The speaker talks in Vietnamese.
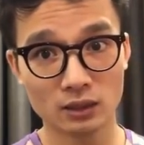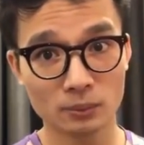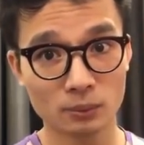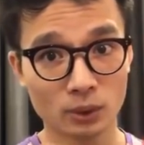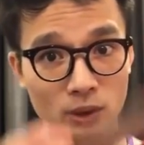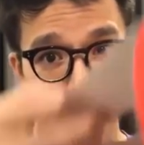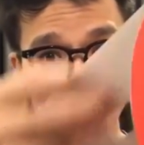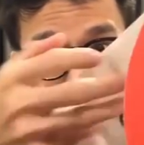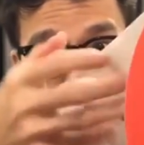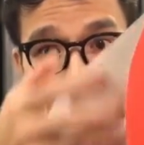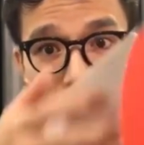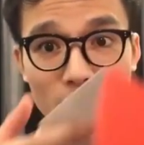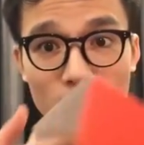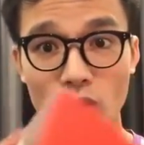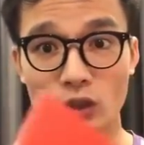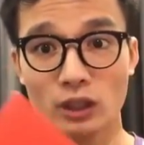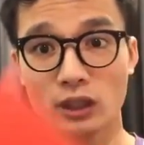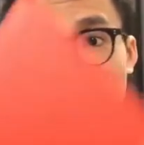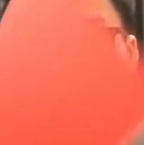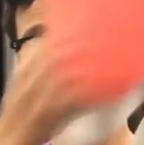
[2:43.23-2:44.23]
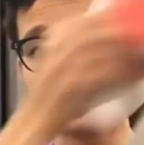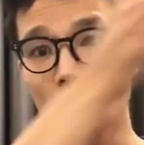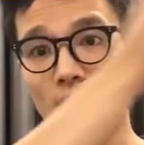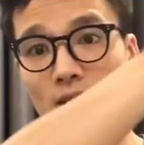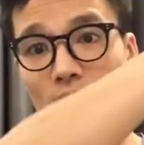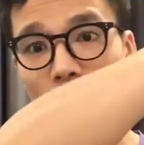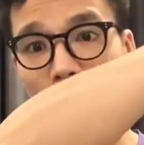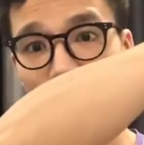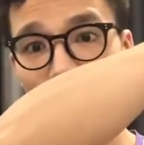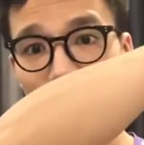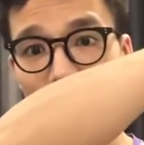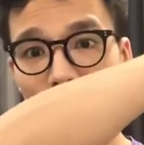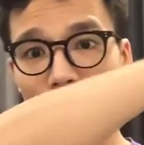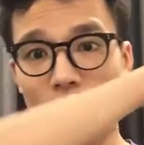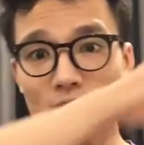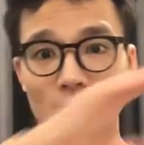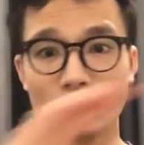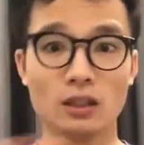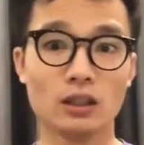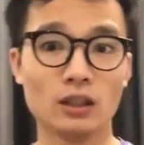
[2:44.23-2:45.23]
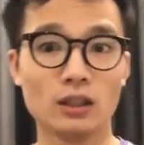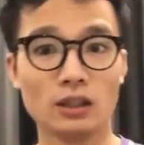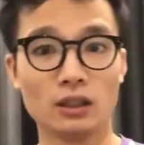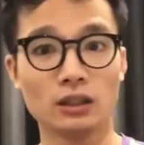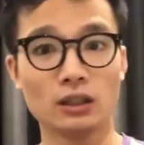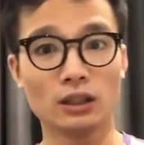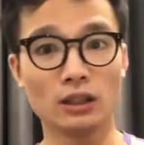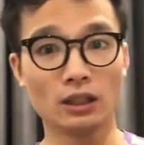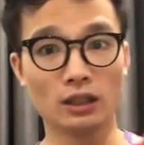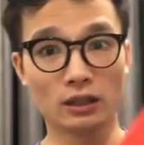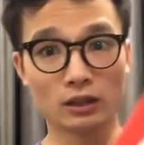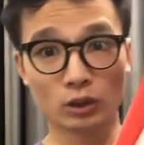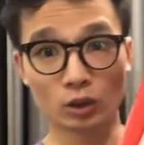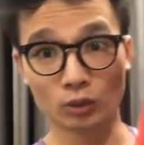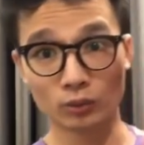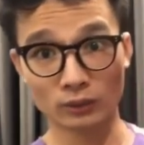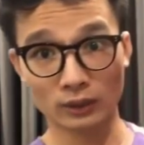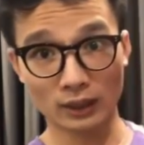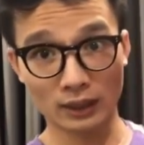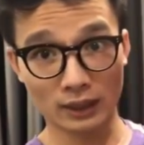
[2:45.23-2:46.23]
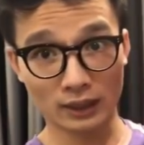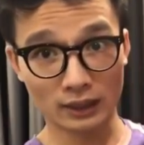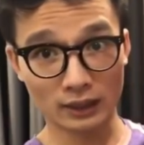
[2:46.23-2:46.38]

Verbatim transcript: mọi người lật nó lên đó thế là chúng ta